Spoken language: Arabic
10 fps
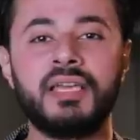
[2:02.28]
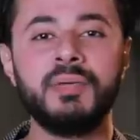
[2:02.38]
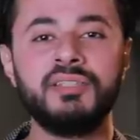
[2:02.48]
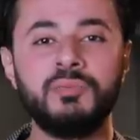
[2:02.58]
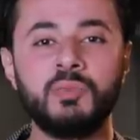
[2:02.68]

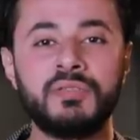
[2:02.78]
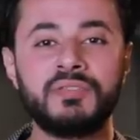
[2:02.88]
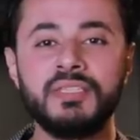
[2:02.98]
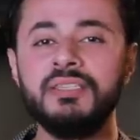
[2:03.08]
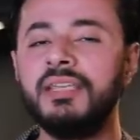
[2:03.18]
هجمات
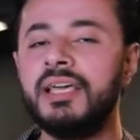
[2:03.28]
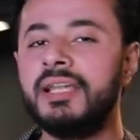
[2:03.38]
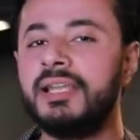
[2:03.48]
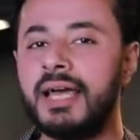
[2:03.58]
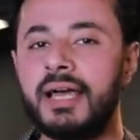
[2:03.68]
المنافسين
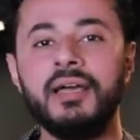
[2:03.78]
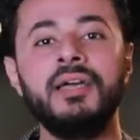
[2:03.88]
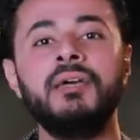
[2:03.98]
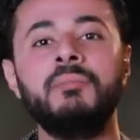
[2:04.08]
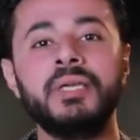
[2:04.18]
لا
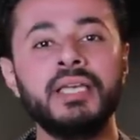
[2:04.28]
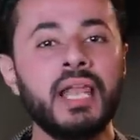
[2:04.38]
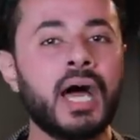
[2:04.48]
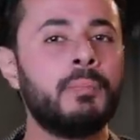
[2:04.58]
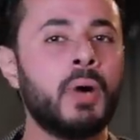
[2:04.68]

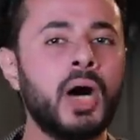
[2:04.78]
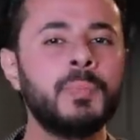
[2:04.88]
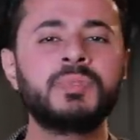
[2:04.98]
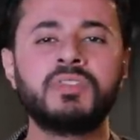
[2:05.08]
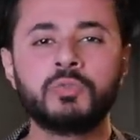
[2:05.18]
بيلعب
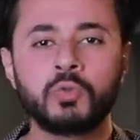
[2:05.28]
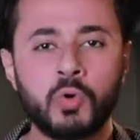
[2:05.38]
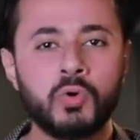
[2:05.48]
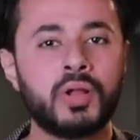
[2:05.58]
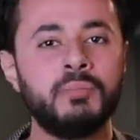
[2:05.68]
ابسط
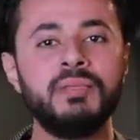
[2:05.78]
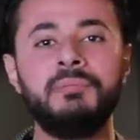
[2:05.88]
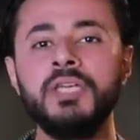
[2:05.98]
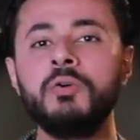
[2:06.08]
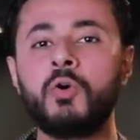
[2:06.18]
كوره
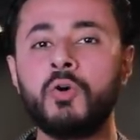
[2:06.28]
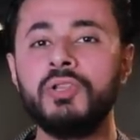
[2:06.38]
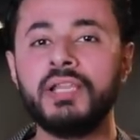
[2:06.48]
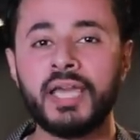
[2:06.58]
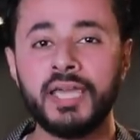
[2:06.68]
من بين
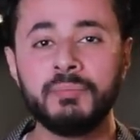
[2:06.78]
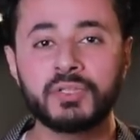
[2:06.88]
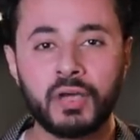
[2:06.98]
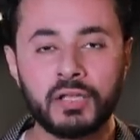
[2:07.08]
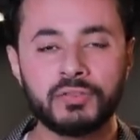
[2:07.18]
كل
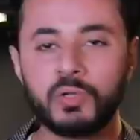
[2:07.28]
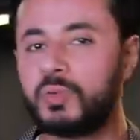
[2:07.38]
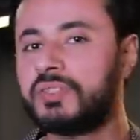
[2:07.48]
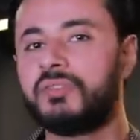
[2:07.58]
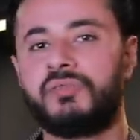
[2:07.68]
لعيبه خط
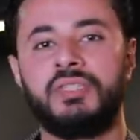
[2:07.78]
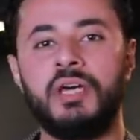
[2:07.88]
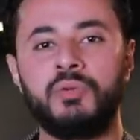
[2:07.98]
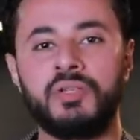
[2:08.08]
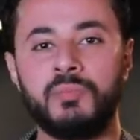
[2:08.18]
الوسط في
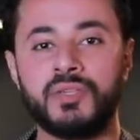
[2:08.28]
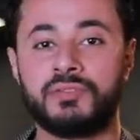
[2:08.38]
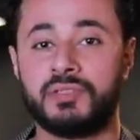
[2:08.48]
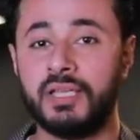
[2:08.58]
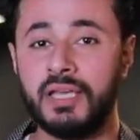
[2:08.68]
الدوري
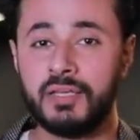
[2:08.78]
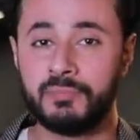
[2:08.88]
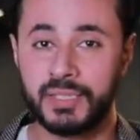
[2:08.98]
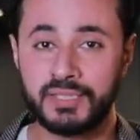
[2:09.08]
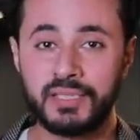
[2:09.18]
المصري
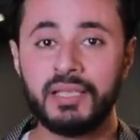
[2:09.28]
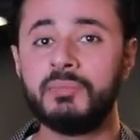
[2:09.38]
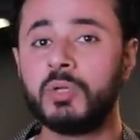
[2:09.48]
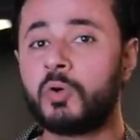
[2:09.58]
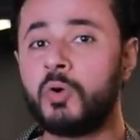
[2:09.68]

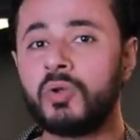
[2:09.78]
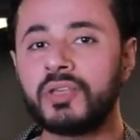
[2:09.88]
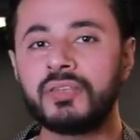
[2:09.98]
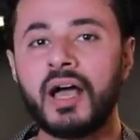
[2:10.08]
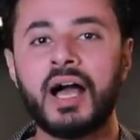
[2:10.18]
بيسلم
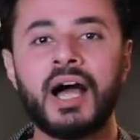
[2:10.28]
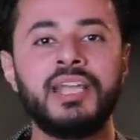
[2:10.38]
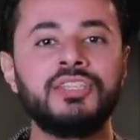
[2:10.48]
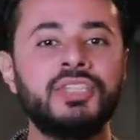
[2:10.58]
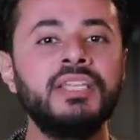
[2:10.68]
الكوره صح
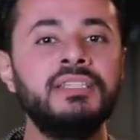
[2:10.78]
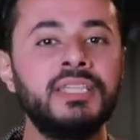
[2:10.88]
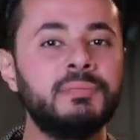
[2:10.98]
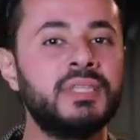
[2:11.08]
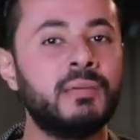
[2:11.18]
علشان
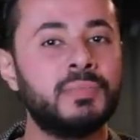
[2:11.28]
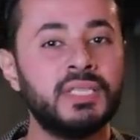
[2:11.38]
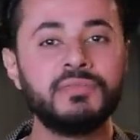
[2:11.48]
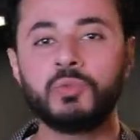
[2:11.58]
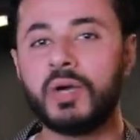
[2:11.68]
يبدا
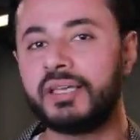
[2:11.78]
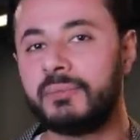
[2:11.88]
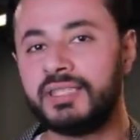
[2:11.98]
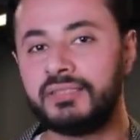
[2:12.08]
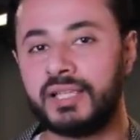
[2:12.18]
بنفسه
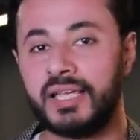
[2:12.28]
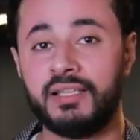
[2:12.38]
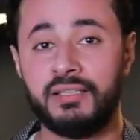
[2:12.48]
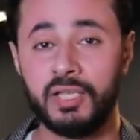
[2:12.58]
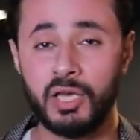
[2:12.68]
هجمات
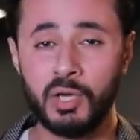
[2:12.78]
الاهلي